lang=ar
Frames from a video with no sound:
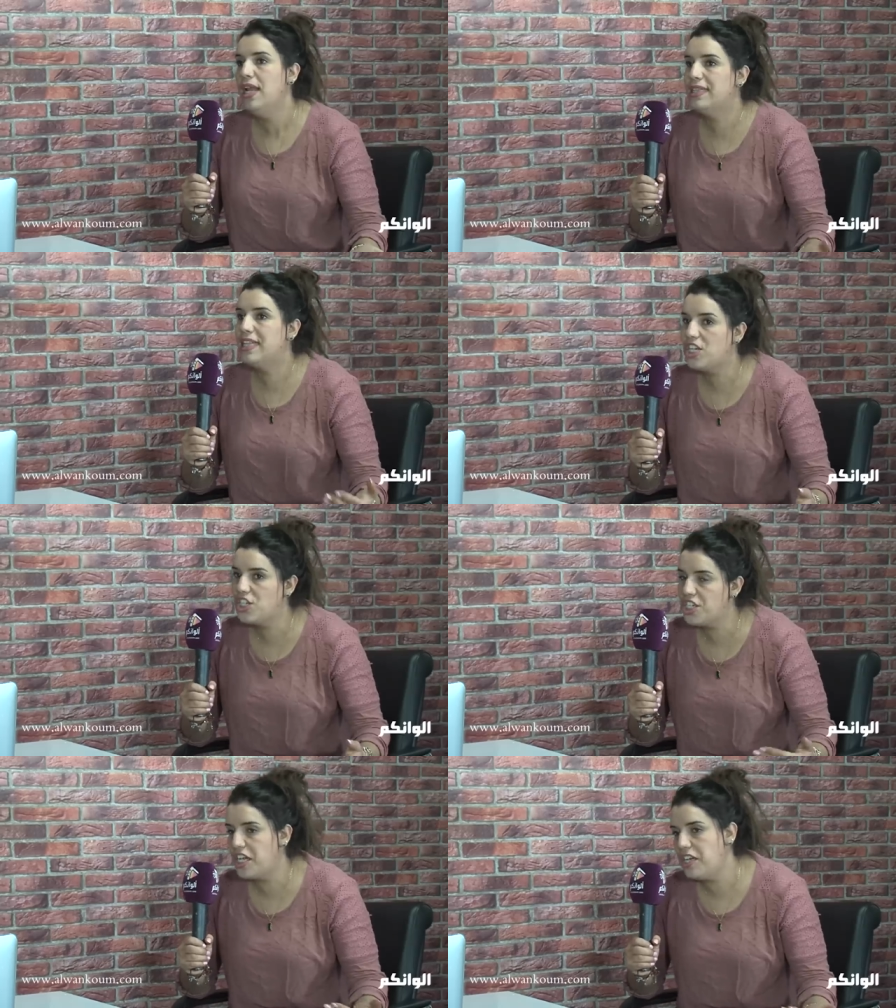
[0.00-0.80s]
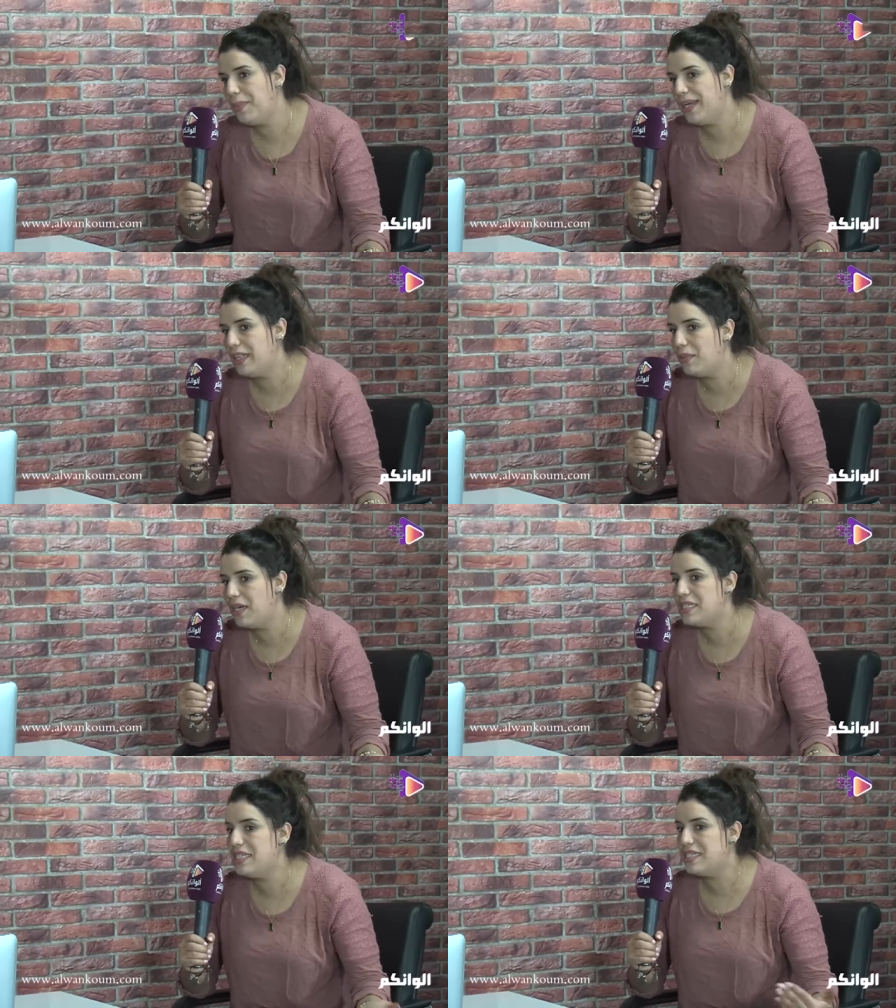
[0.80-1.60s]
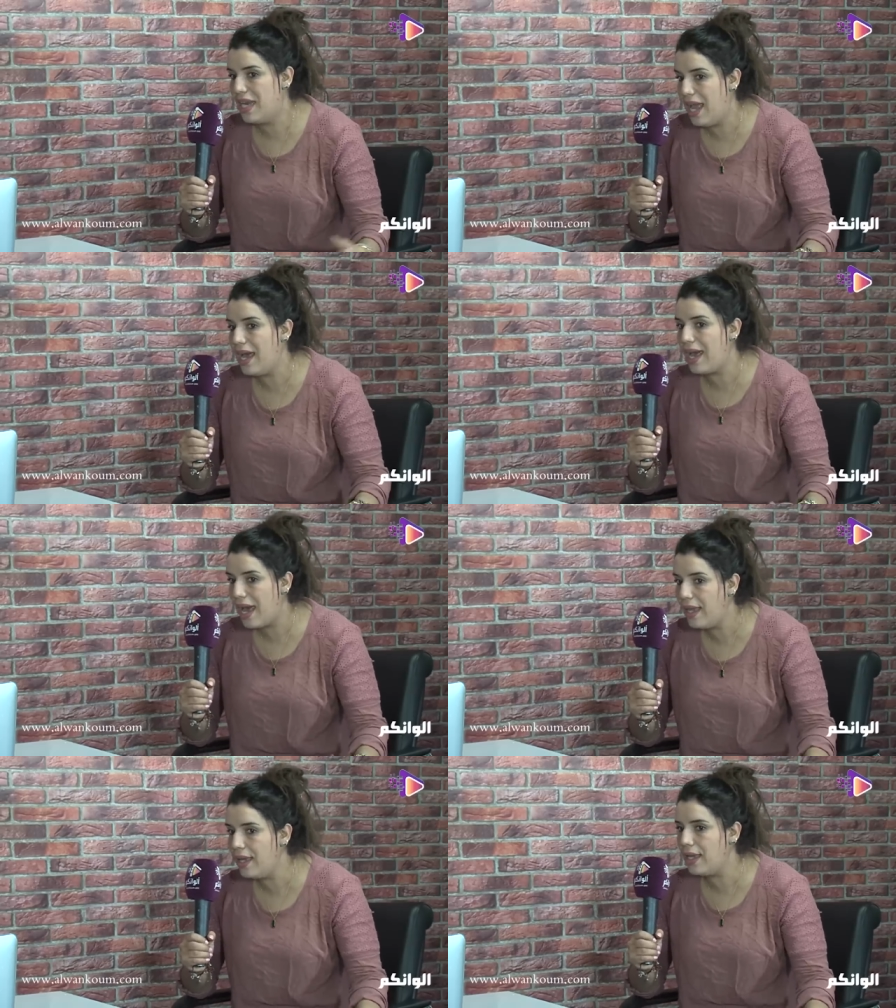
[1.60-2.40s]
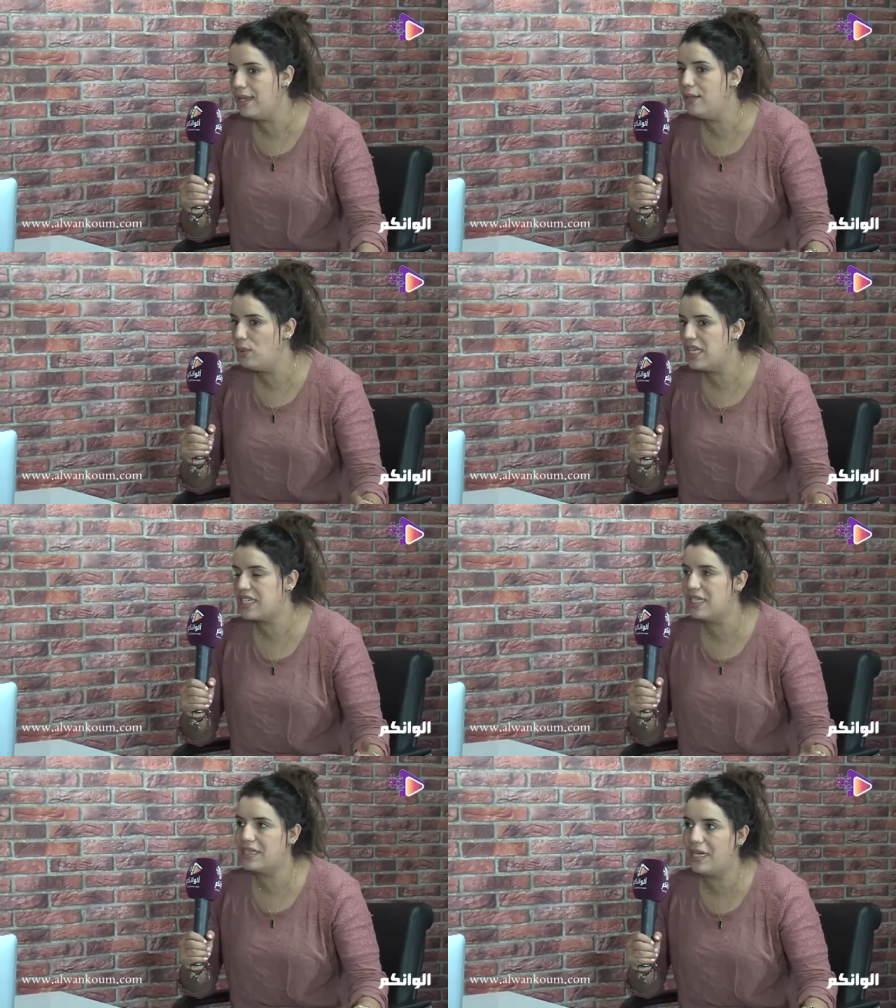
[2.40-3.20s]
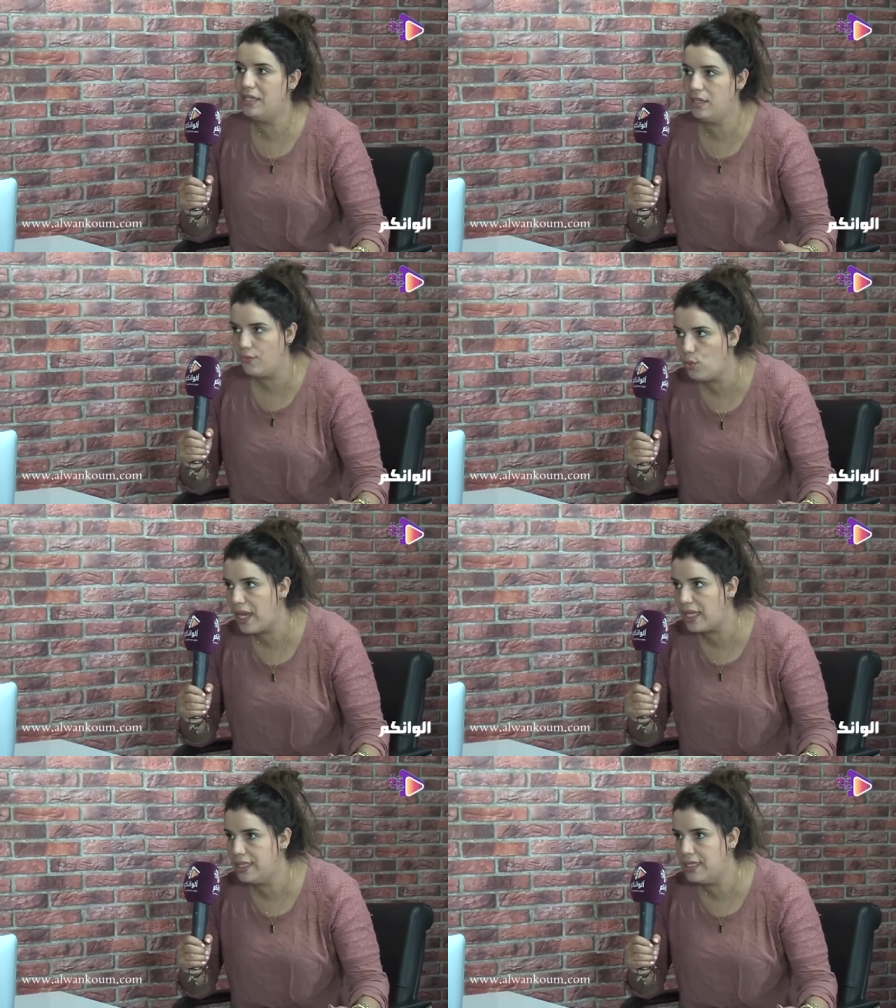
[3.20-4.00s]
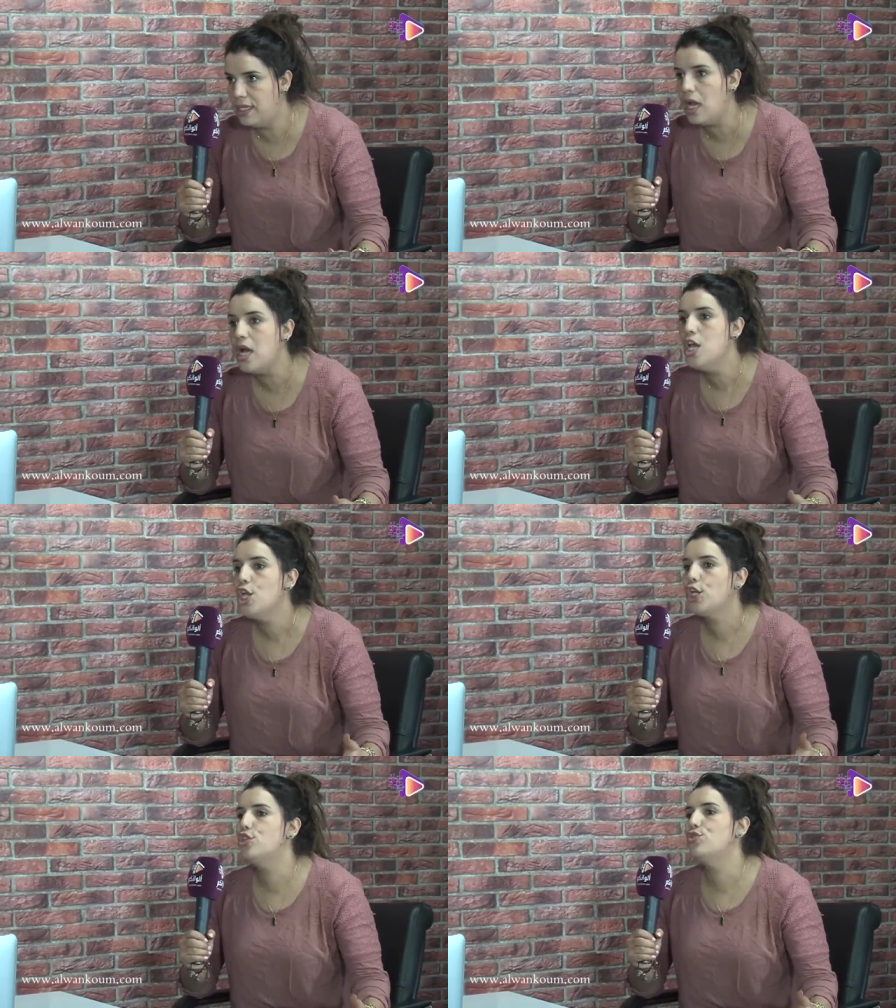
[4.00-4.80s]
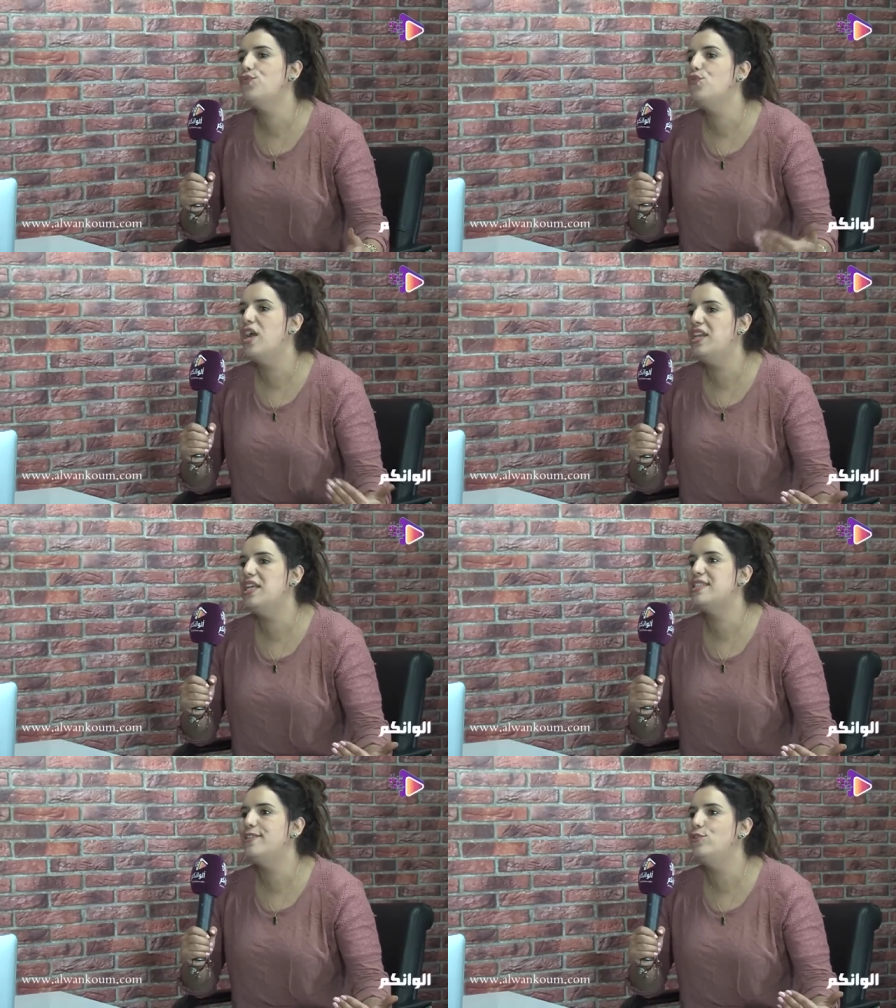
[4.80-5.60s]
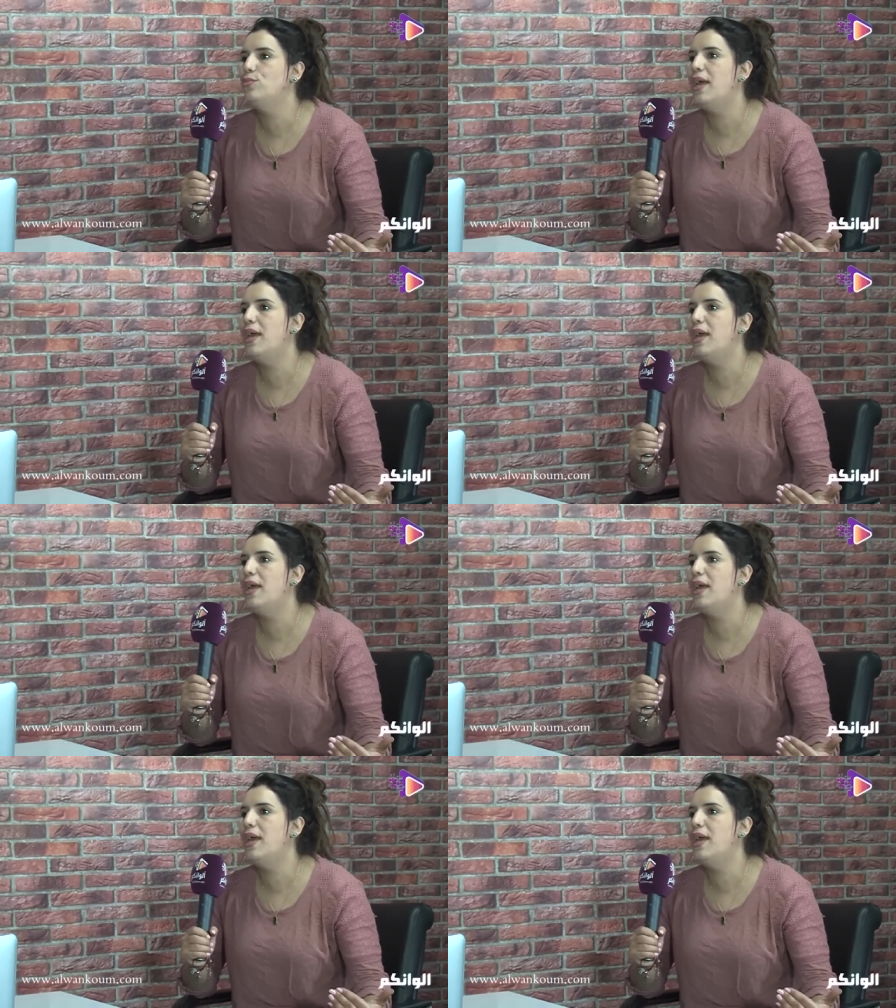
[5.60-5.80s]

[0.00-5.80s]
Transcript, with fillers: لدرجه ان بعض المرات حتى الحقائق اللي ولات كثر لينا في الواقع ديالنا كيشوفوها الناس اللي هما